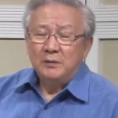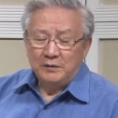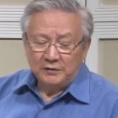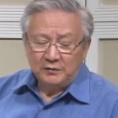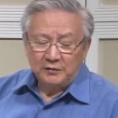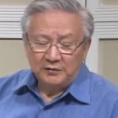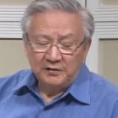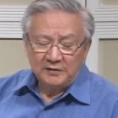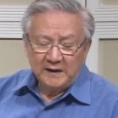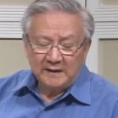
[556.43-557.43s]
或者说
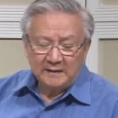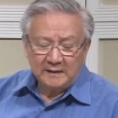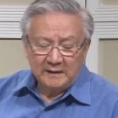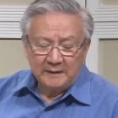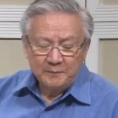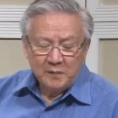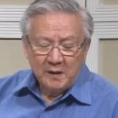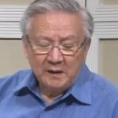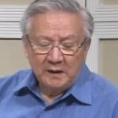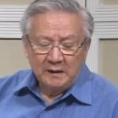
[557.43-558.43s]
是在这个
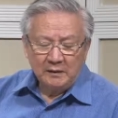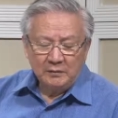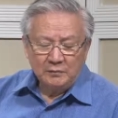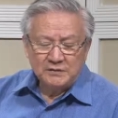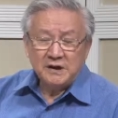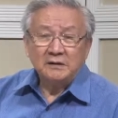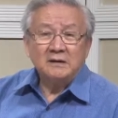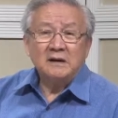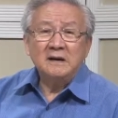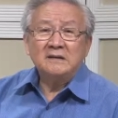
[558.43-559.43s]
呃护教
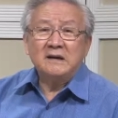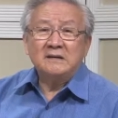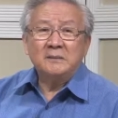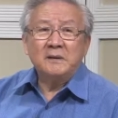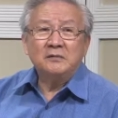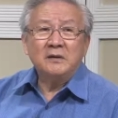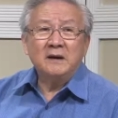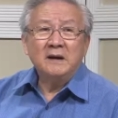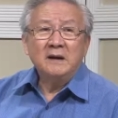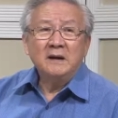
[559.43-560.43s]
这个立场上面最